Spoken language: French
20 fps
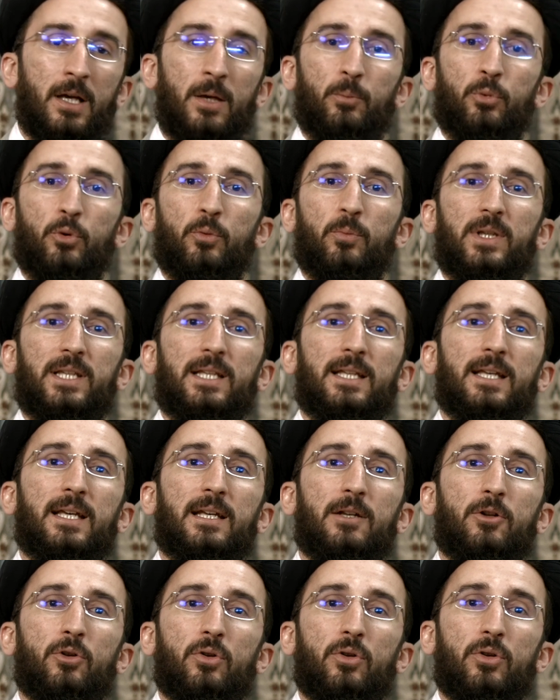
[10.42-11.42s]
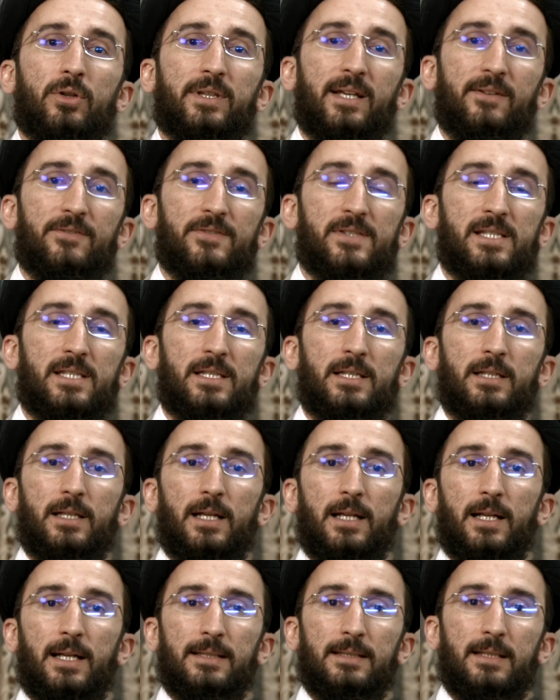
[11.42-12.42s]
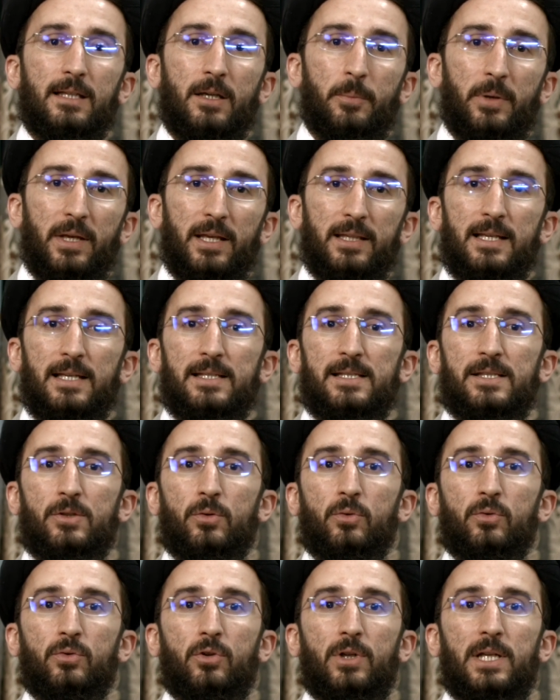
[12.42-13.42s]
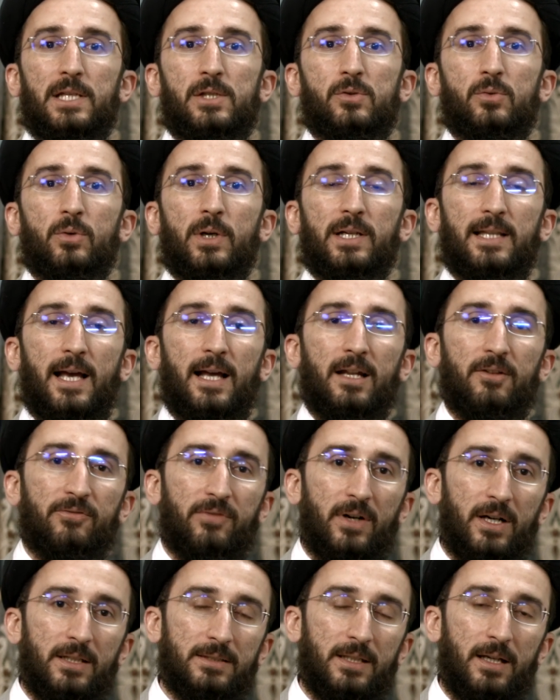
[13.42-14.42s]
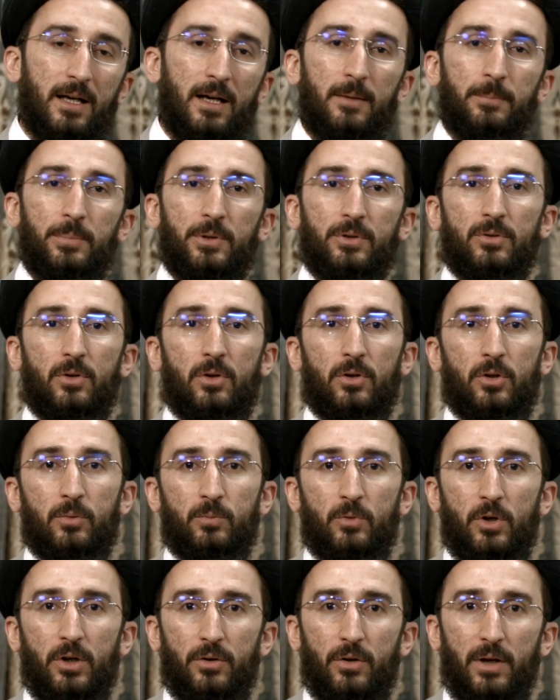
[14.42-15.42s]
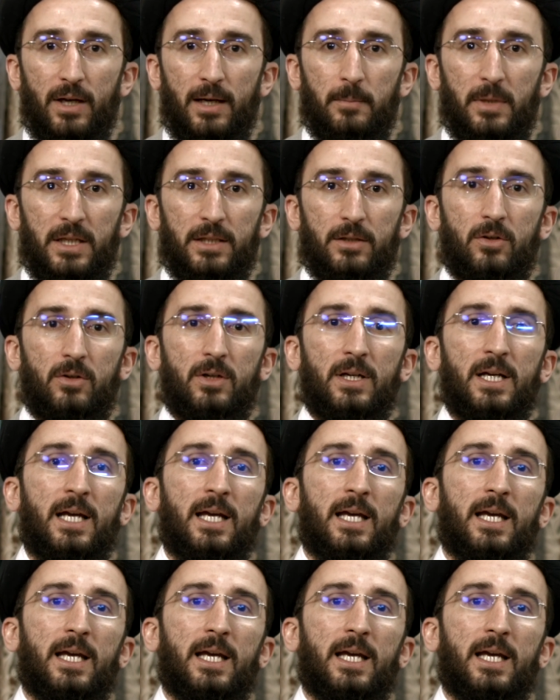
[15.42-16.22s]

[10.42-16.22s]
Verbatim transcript: publié le tafsir et l'interprétation de la sourate Al-Fatiha pendant le mois de Ramadan.